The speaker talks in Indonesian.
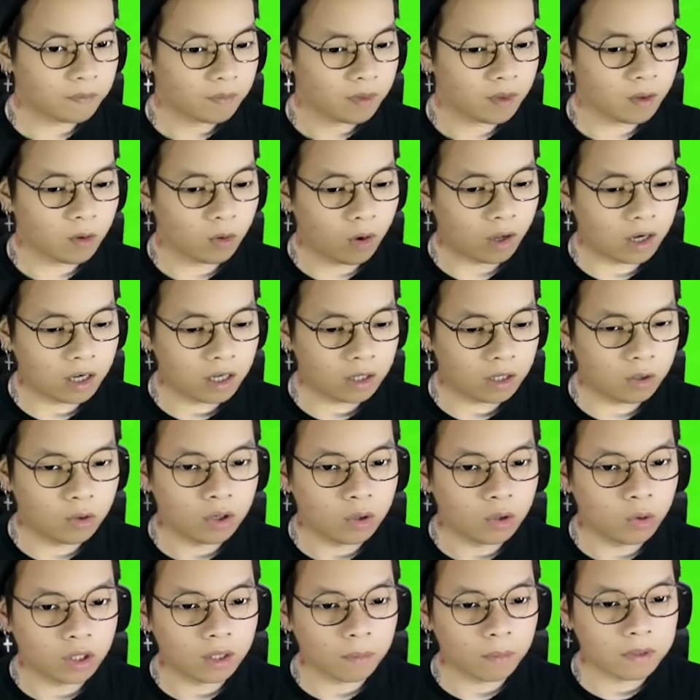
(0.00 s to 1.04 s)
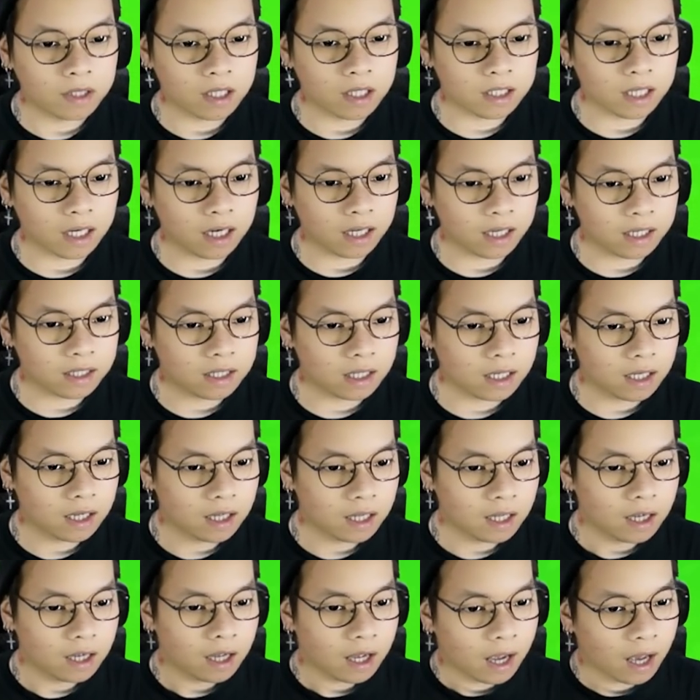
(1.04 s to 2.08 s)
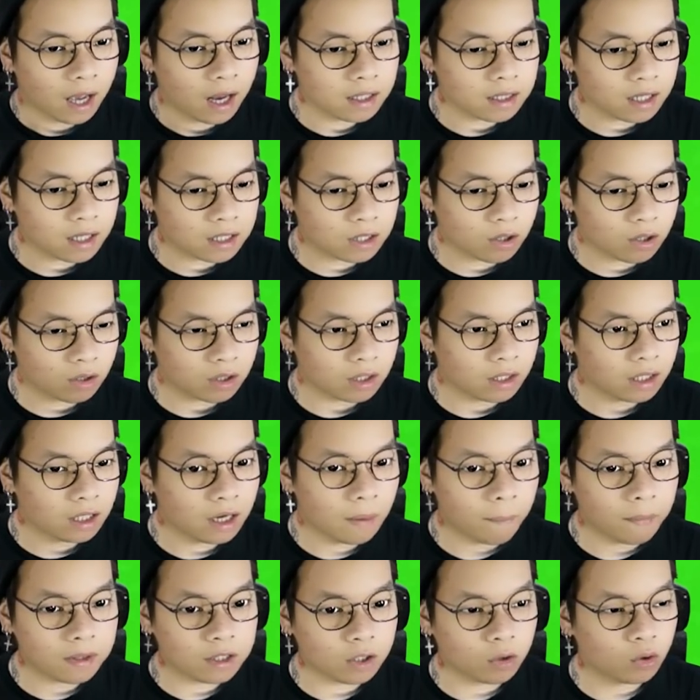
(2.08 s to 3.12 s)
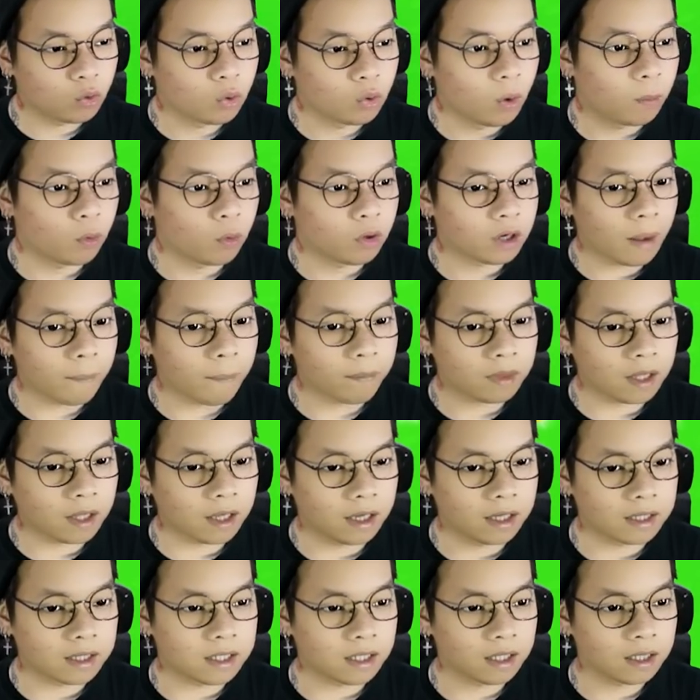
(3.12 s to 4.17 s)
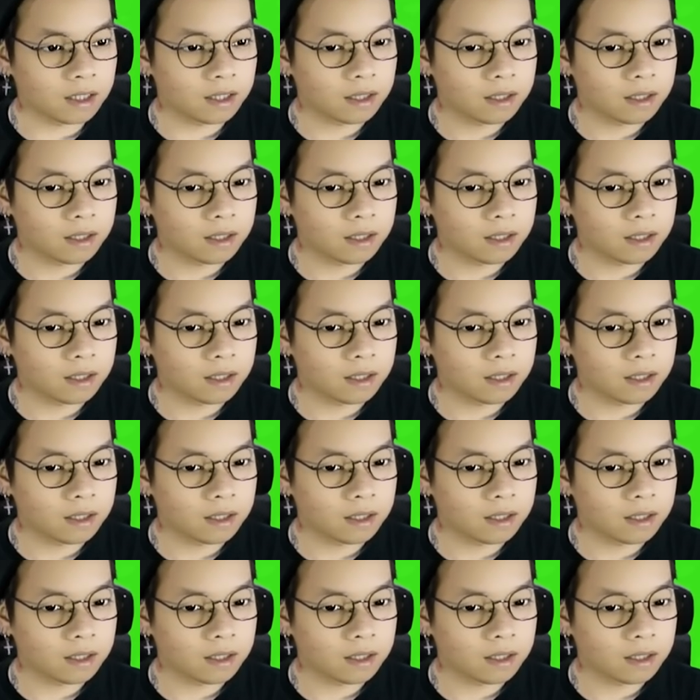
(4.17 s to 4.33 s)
Wah ini du duitnya berceceran guys ya. Helix Excelot ini damage-nya tuh 26T guys ya.